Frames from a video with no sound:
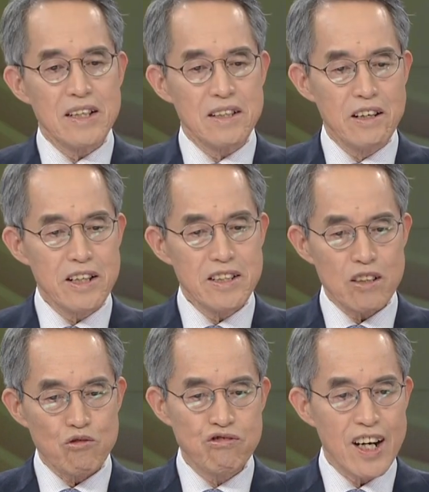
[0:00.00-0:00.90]
여기는
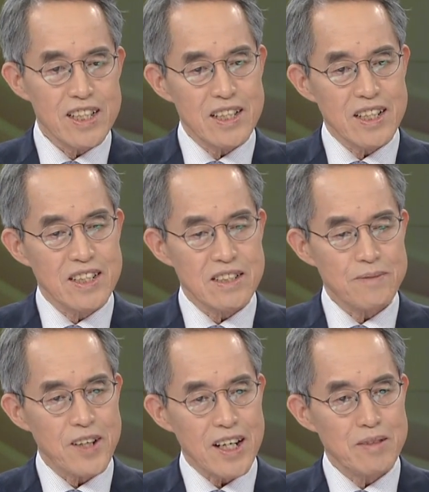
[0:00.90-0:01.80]
이제 두 가지 그
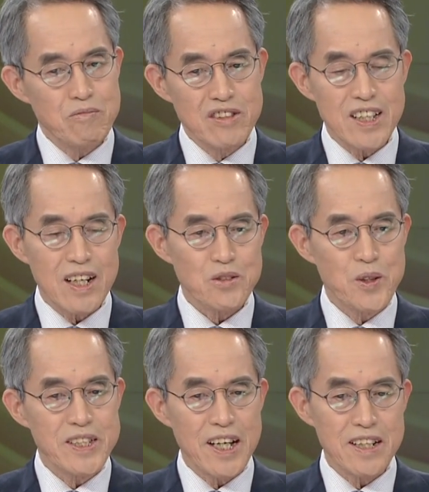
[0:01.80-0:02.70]
심각한 문제가
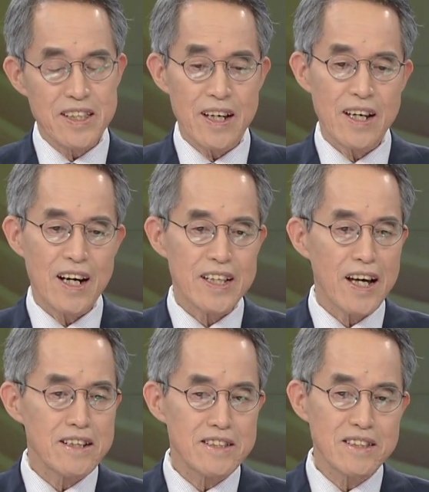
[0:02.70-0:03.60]
존재하는데
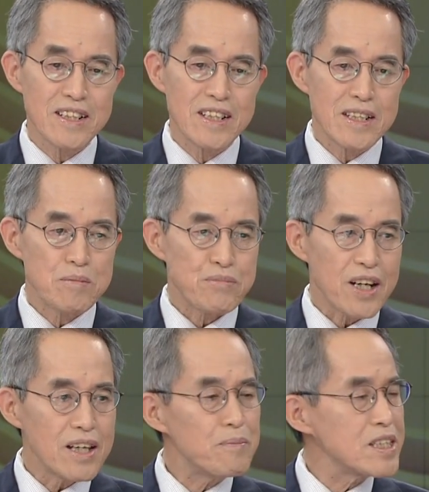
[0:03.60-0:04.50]
하나는
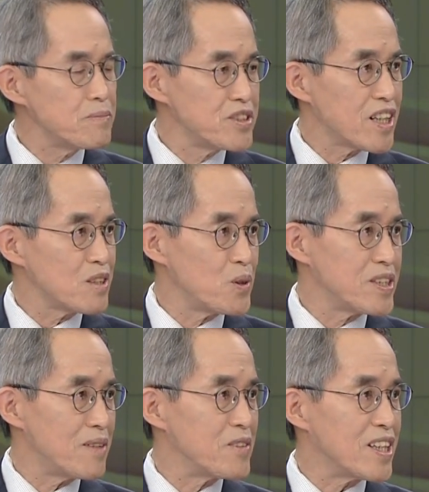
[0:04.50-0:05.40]
프라이버시 문제가
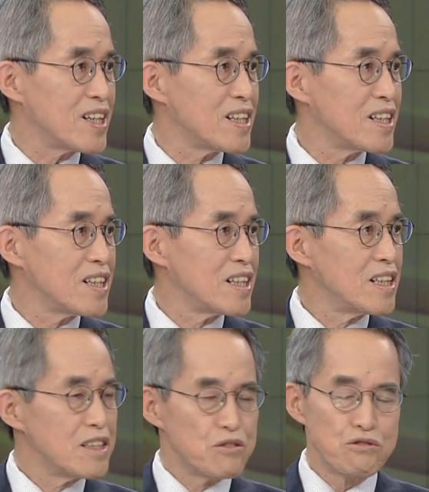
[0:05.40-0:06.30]
존재합니다.
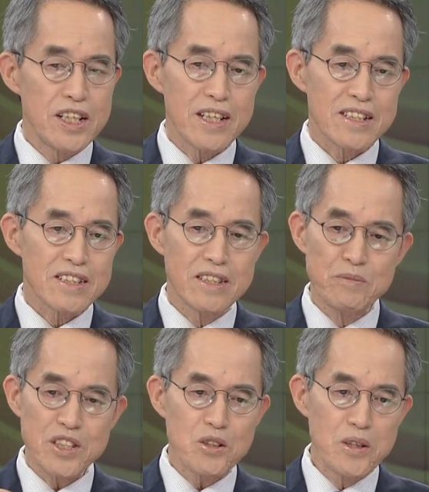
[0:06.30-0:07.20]
우리
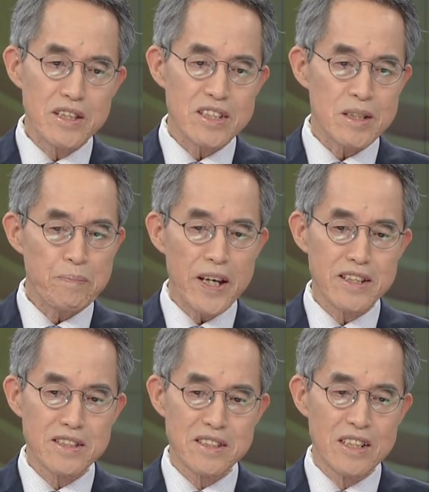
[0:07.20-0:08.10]
지금 쓰고 있는
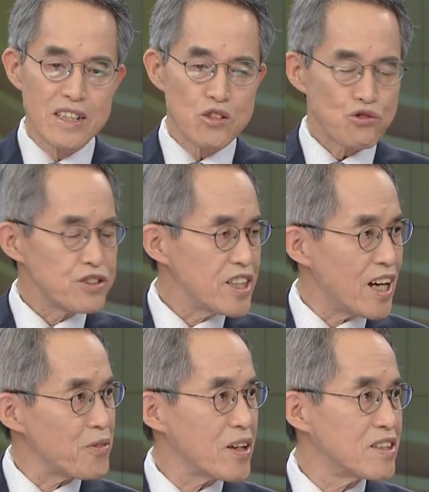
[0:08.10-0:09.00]
지폐는 추적이
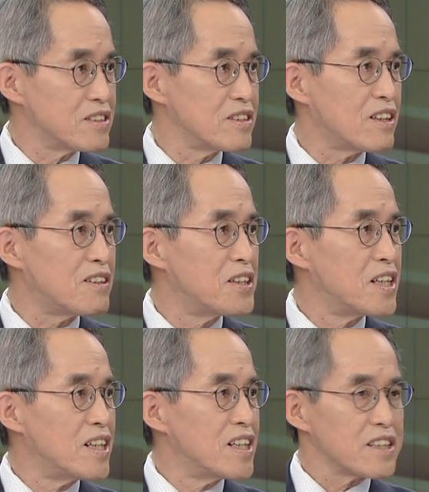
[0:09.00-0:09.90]
안 되거든요.
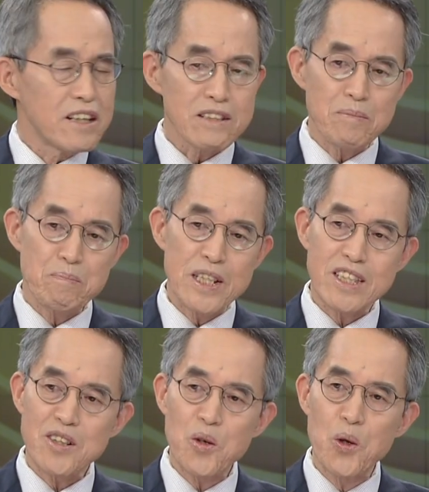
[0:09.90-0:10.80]
그래서
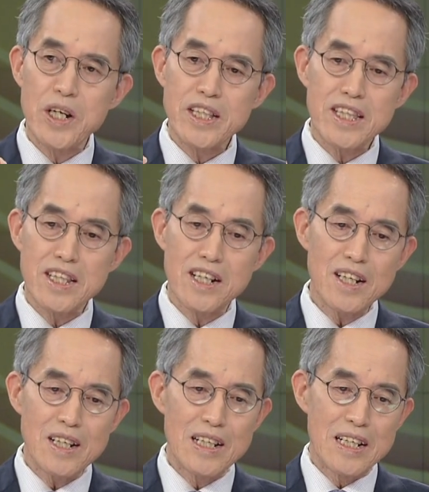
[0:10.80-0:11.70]
비트코인을